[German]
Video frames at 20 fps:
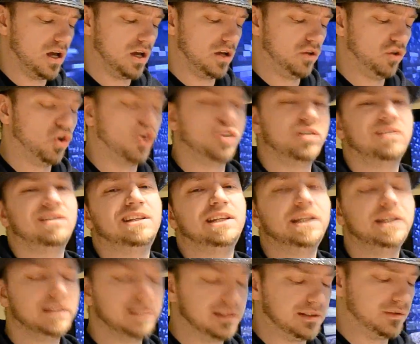neuen
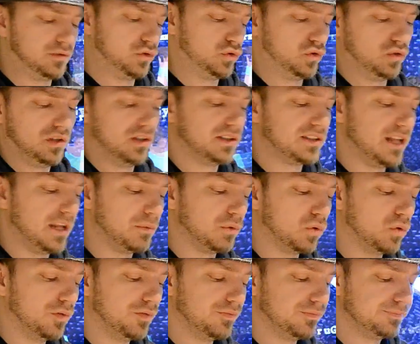Dienst ins Leben
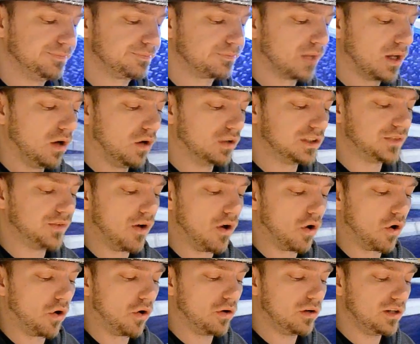gerufen. Und
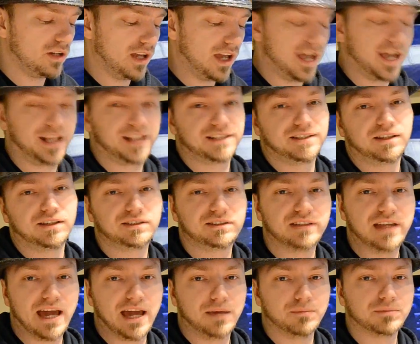zwar Early Access
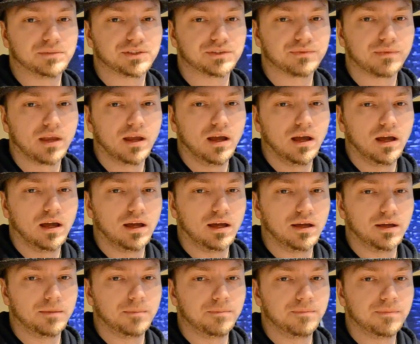Games.
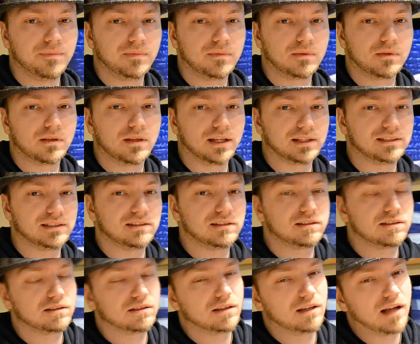Ähm, das
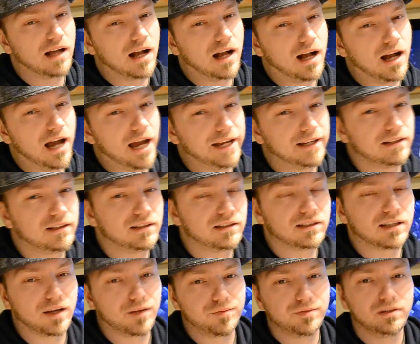ist. Eigentlich
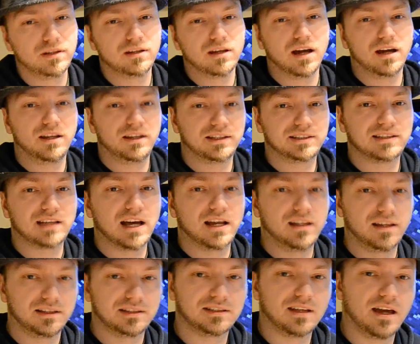treffen die da den Zahn
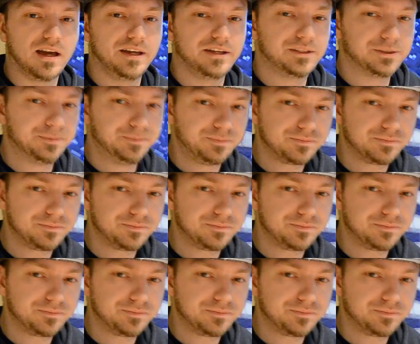der Zeit